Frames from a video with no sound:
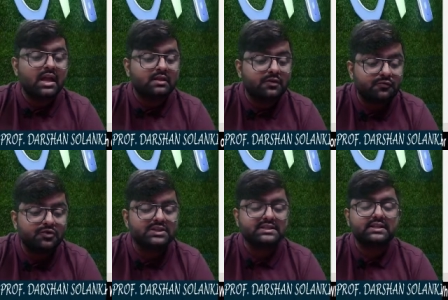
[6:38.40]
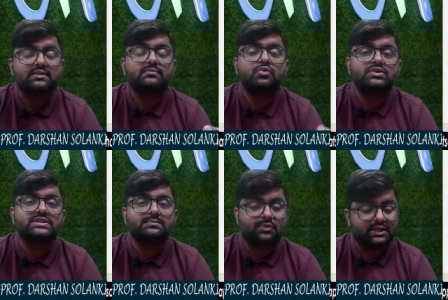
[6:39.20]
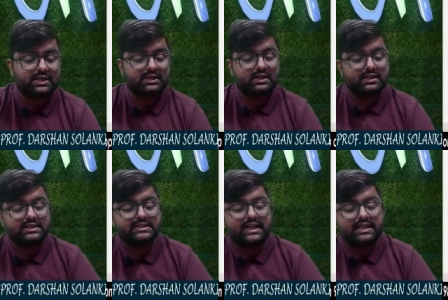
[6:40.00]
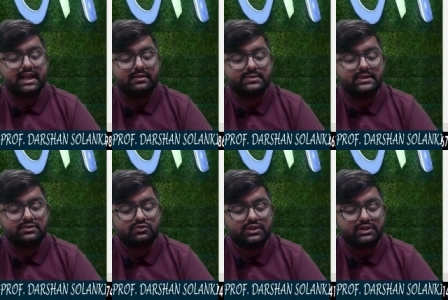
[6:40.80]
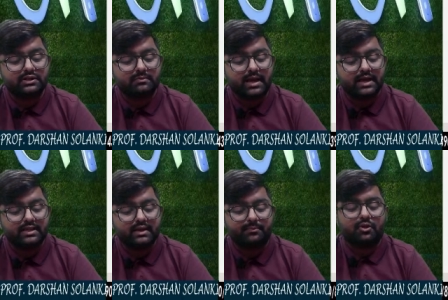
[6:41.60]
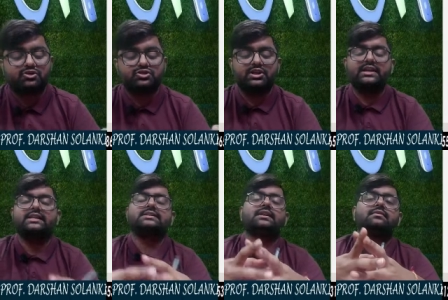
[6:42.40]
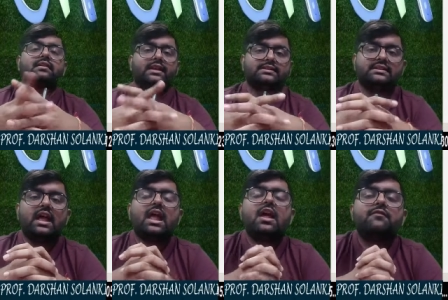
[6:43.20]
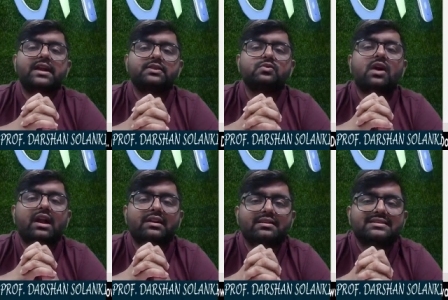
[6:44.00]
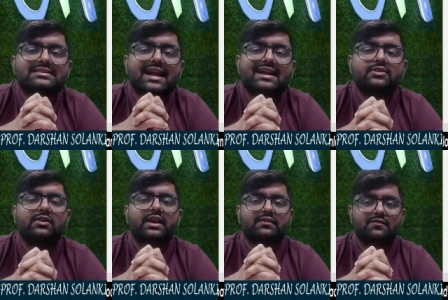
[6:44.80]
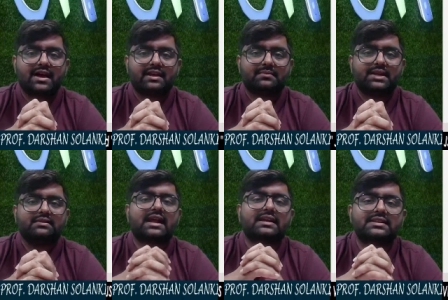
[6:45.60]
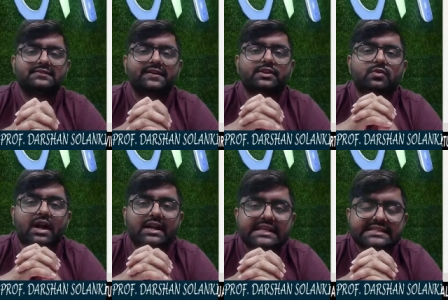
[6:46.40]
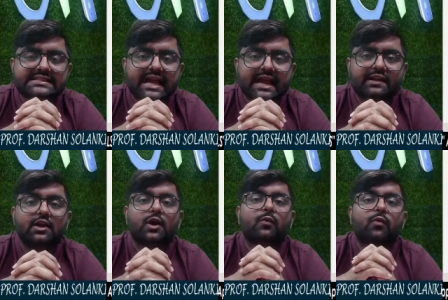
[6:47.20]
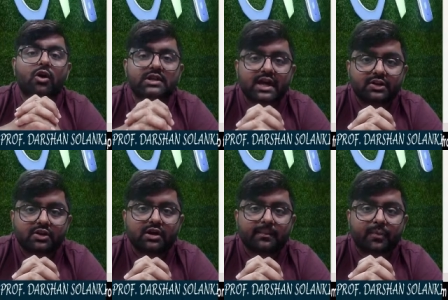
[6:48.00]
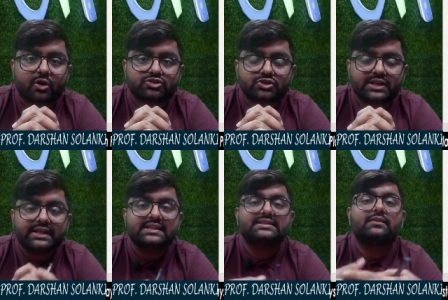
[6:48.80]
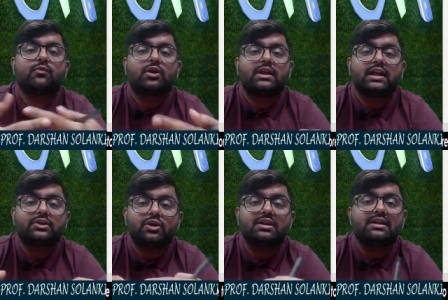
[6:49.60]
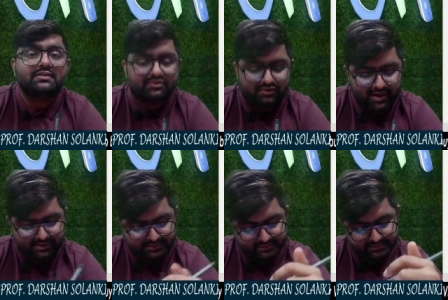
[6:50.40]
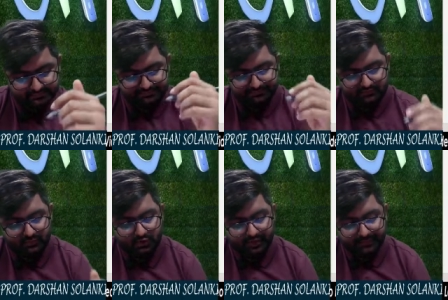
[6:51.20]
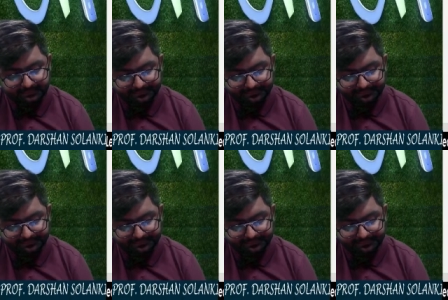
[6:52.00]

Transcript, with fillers: The first and the most important thing is it helps us to determine the opportunities and threats. When you understand your environment, that is when you understand what are your opportunities and what are your threats. Okay.